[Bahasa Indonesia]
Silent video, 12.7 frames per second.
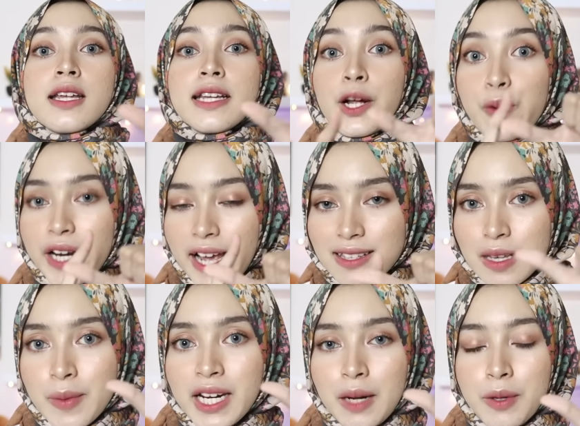dengan warna yang
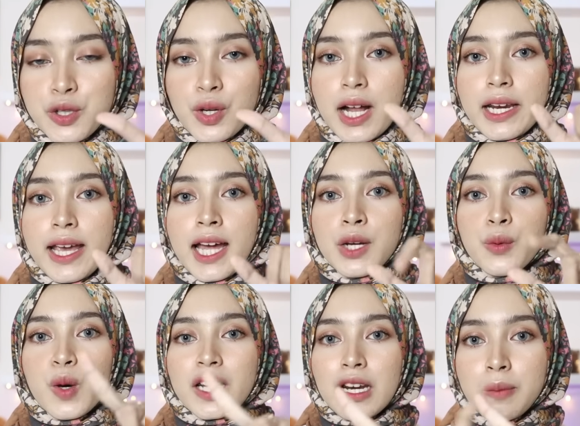sama dengan baju
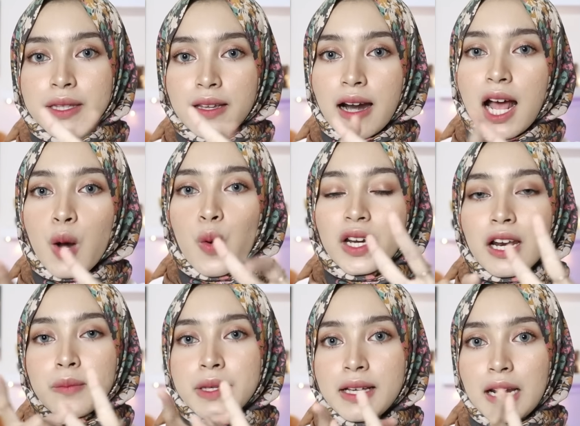kalian, warna lebih terang, warna
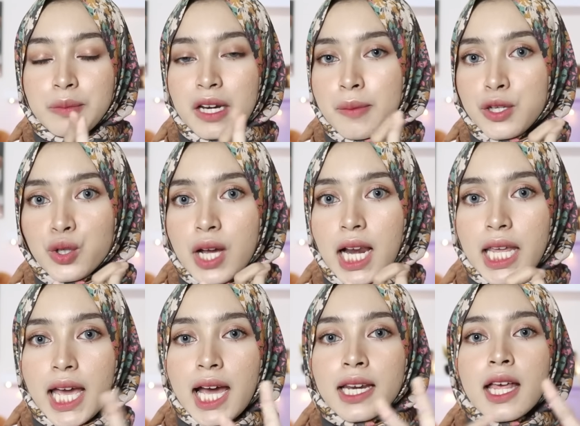lebih gelap dari baju
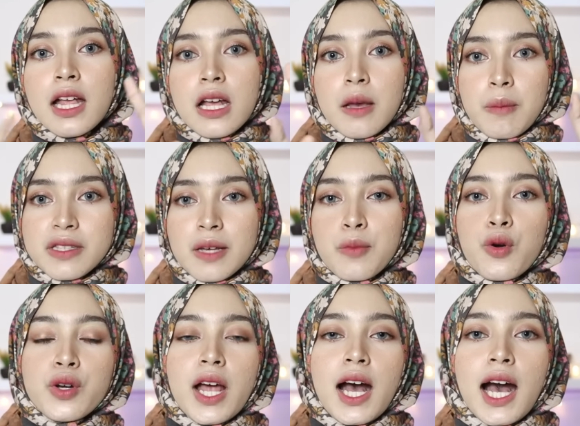kalian, bisa
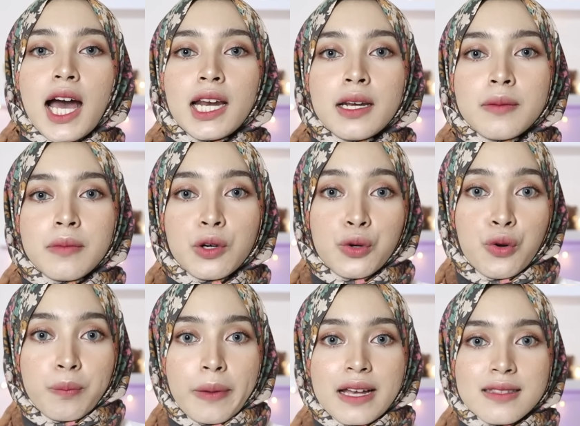menggunakan
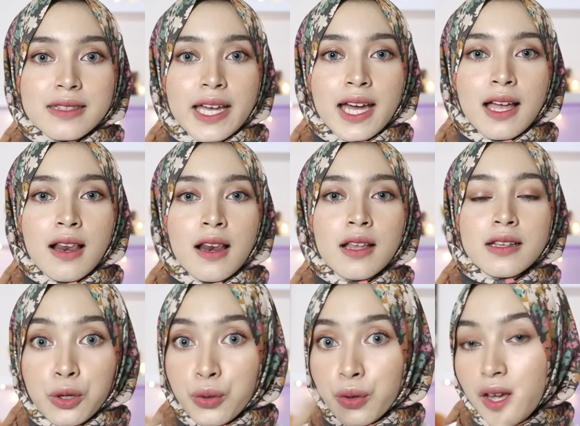kerudung pastel,
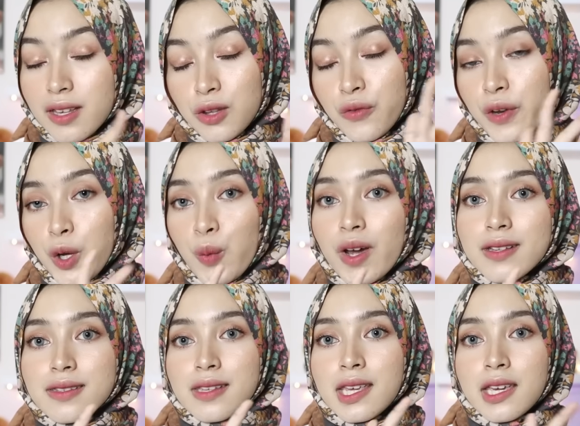kerudung yang satu
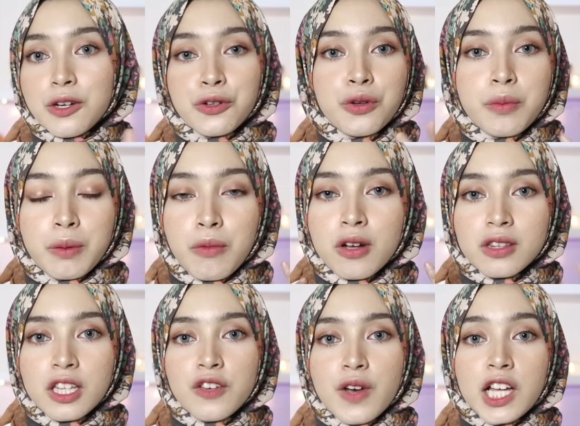frekuensi, kerudung
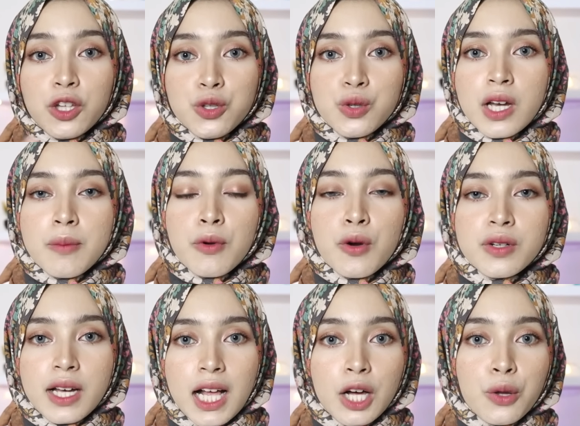bermotif, atau juga
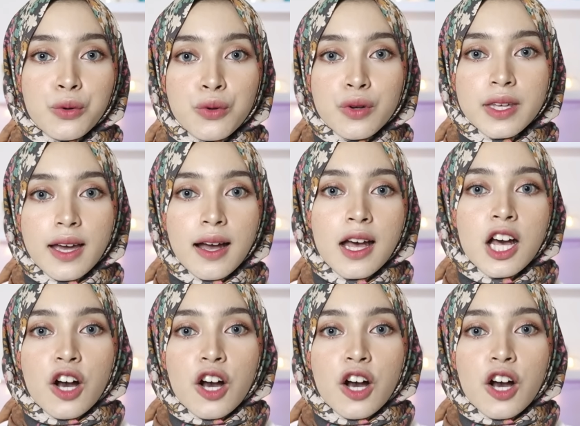menggunakan kerudung yang